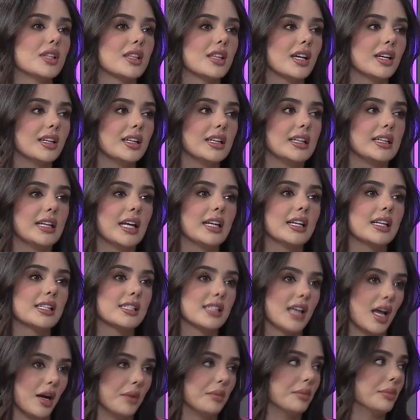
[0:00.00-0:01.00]
ثاني هنا
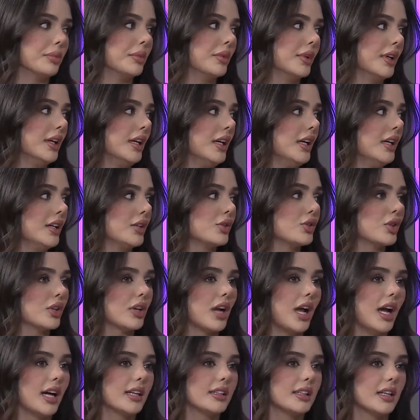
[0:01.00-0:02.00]
صعب شلون
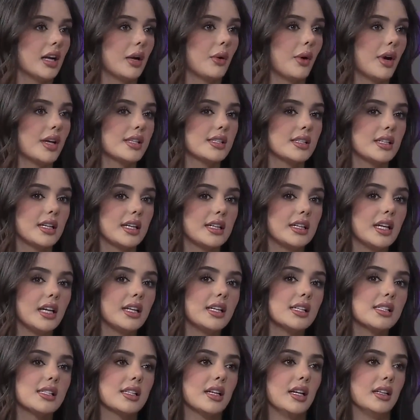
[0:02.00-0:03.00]
راح اقدر اوازن هنا
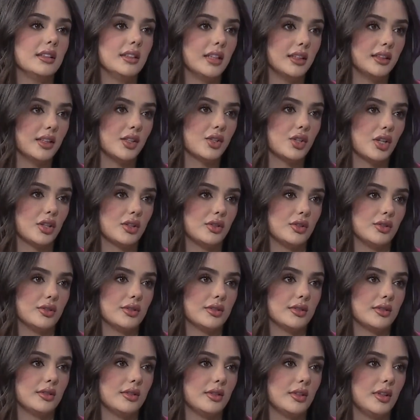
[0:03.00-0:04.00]
يصير عندنا
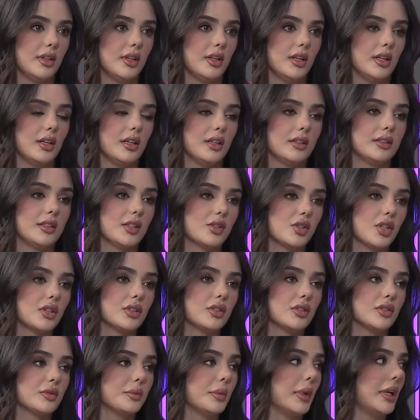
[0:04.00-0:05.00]
تشتت صح.
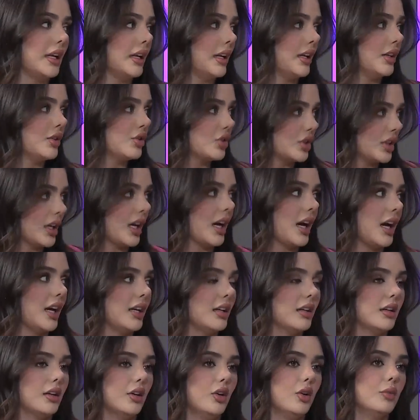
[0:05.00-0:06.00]
التشتت
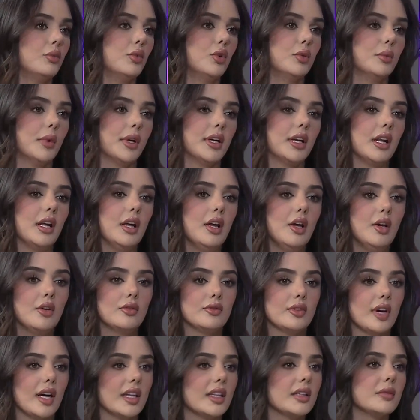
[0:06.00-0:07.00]
بالانشغال عموما
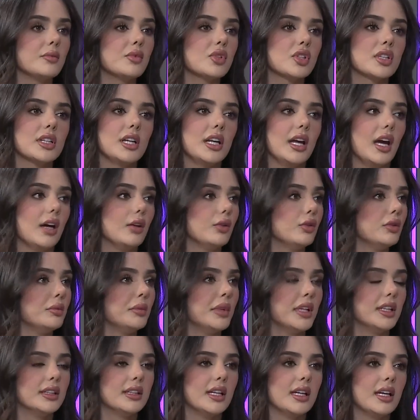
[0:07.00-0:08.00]
فهذه مشكله يعانون من
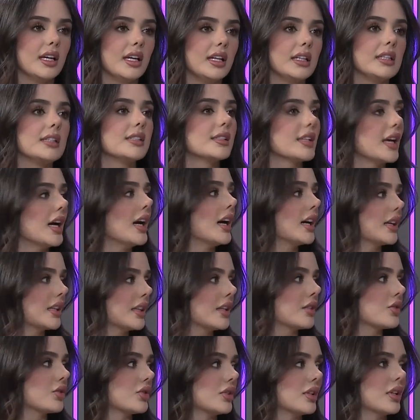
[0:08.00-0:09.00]
عندها النساء
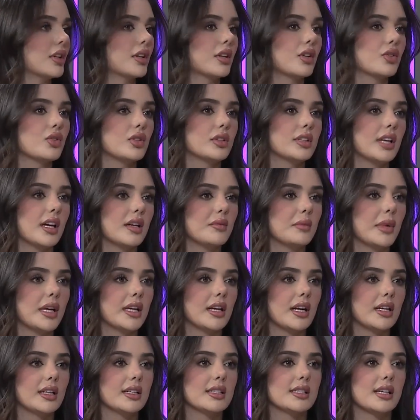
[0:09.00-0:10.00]
اكثر شيء الرجل دائما
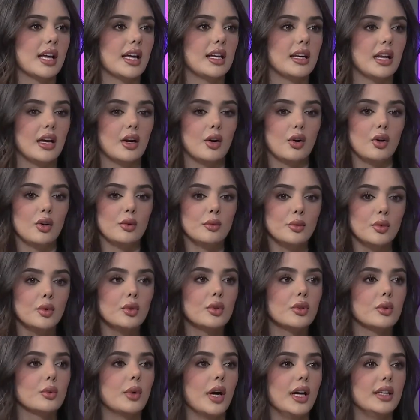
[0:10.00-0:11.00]
يركز على
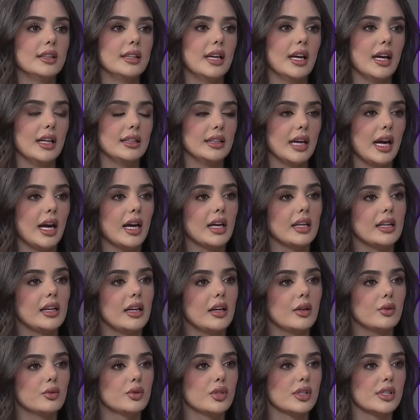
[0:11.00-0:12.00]
امور واحده يعني
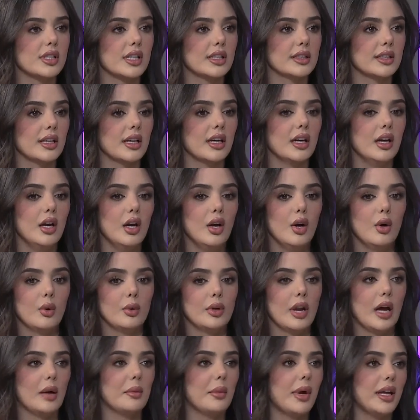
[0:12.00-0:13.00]
عقله وجسده
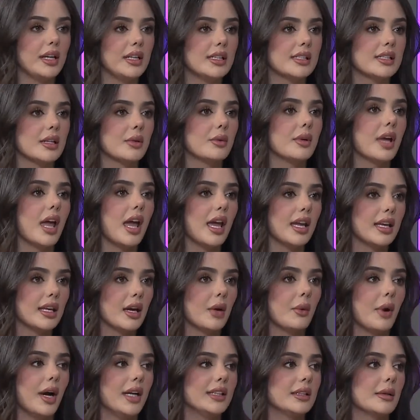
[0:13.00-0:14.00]
والاعمال اللي يسويها هي
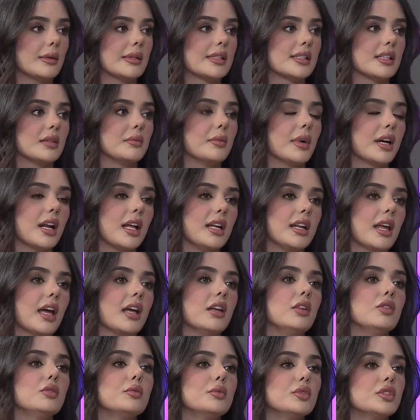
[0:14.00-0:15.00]
واحده بس المراه
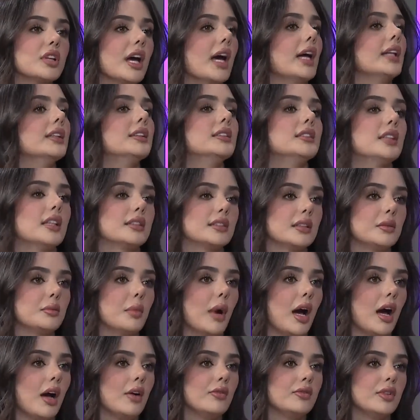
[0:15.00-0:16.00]
لانه متعدده
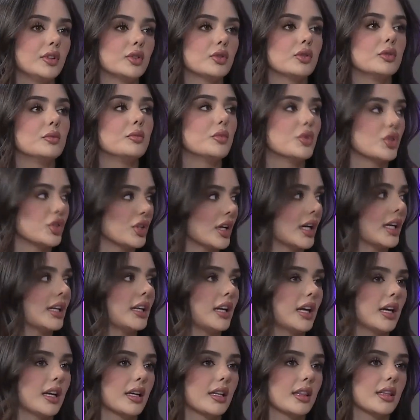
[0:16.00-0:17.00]
المهام فتكون منشغله
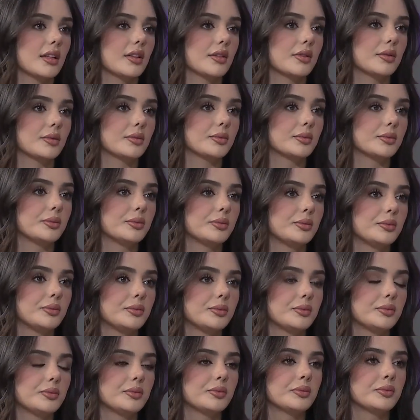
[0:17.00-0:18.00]
اكثر صح.
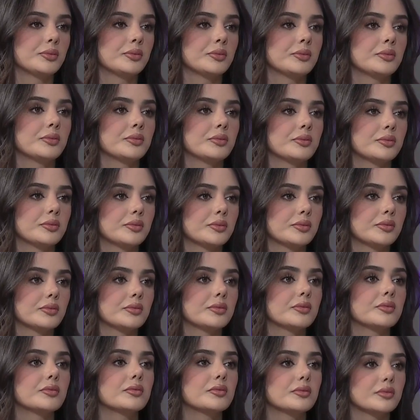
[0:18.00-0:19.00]
صح وحتى بعض
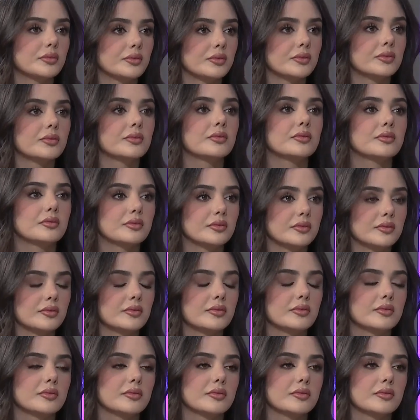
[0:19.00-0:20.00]
الرجال هم يعني تلقيهم